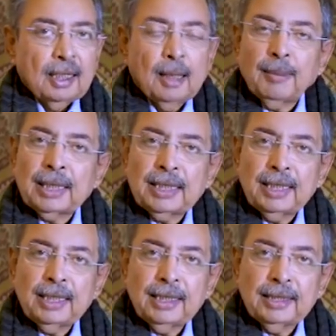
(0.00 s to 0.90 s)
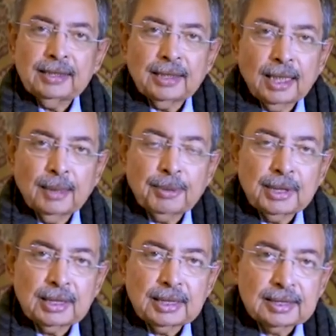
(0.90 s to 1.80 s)
हमारे यहाँ
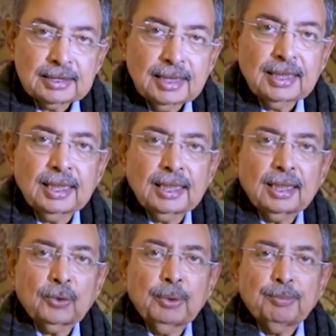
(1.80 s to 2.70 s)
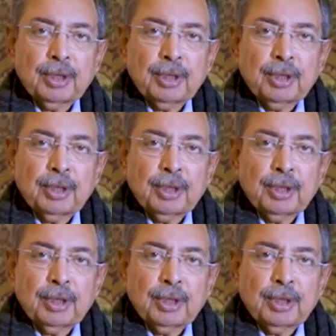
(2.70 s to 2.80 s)
पर इस तरह का कोई